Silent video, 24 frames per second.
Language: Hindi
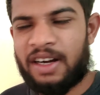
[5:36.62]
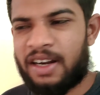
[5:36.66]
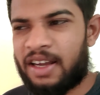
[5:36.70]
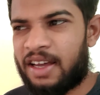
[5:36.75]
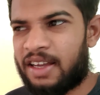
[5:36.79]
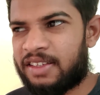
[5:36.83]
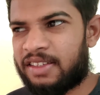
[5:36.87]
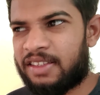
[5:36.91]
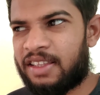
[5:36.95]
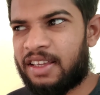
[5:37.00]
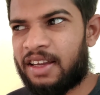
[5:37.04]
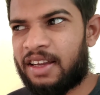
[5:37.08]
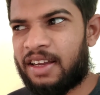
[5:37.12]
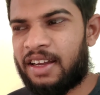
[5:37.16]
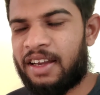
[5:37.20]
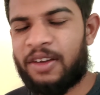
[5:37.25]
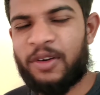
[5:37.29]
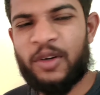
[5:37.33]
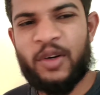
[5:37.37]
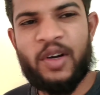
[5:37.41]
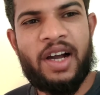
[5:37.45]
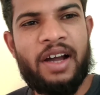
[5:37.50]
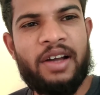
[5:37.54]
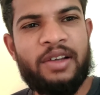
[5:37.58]
डांस देखा
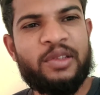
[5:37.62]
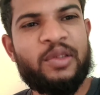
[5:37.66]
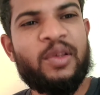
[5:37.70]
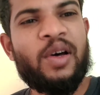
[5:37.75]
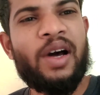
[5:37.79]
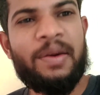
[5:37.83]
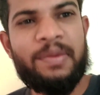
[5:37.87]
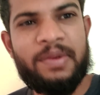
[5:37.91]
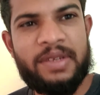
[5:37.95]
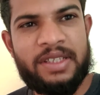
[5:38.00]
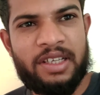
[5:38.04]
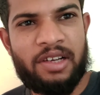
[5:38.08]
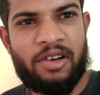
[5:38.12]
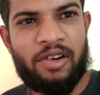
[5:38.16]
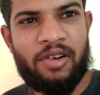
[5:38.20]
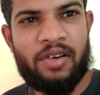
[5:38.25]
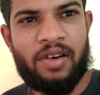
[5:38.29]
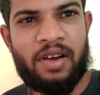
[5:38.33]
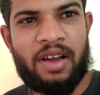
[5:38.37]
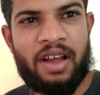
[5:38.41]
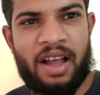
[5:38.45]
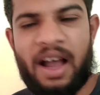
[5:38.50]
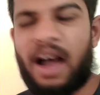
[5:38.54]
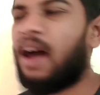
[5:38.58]
ही होगा तो अभी चलो
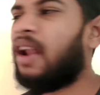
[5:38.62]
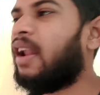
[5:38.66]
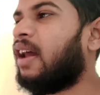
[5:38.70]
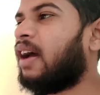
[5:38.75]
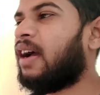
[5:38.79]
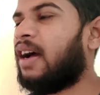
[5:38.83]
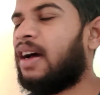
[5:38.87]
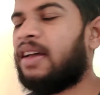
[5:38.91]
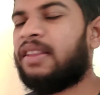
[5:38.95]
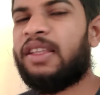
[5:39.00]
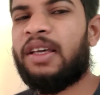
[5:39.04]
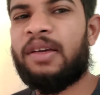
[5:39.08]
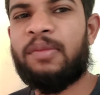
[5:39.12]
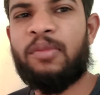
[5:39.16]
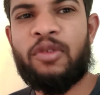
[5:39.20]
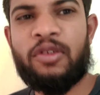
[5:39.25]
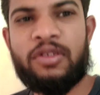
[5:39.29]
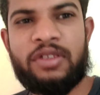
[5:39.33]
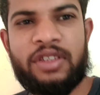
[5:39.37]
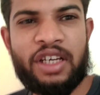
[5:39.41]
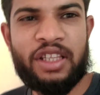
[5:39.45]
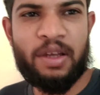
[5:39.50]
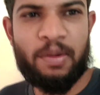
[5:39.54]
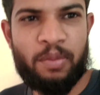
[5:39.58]
खाना खाते
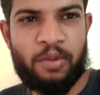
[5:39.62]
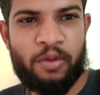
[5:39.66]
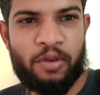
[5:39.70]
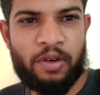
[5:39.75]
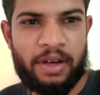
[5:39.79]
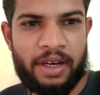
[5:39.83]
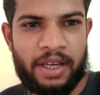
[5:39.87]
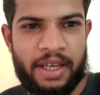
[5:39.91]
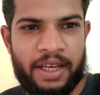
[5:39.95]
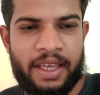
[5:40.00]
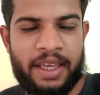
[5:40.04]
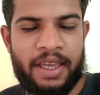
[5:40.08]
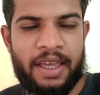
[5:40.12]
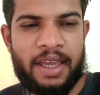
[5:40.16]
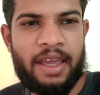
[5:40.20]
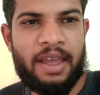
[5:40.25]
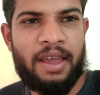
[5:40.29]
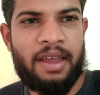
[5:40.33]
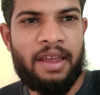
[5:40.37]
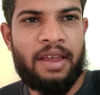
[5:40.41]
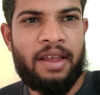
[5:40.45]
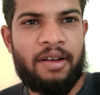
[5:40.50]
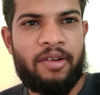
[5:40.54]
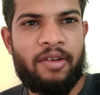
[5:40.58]
बहुत ज़्यादा भूख लगी है
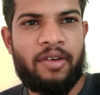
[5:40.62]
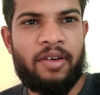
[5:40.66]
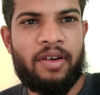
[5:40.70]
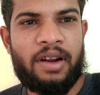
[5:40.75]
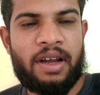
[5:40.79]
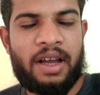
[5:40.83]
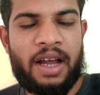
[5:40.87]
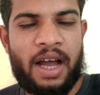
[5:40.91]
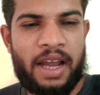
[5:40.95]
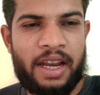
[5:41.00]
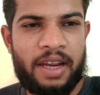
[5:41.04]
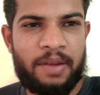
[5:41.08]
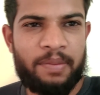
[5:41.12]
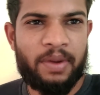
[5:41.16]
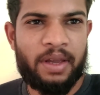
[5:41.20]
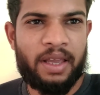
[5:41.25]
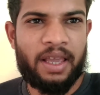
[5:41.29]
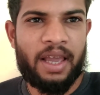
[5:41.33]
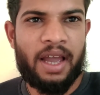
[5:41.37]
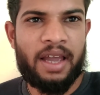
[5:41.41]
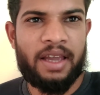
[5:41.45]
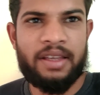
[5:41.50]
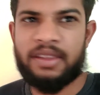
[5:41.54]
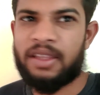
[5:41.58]
और खाने
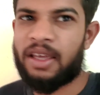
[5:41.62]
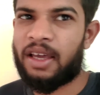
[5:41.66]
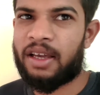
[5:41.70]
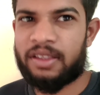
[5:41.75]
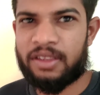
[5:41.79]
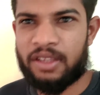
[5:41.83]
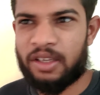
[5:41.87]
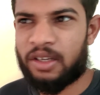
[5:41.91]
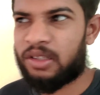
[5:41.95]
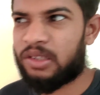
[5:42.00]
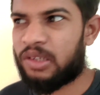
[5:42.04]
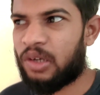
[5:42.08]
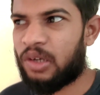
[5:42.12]
में क्या है देखते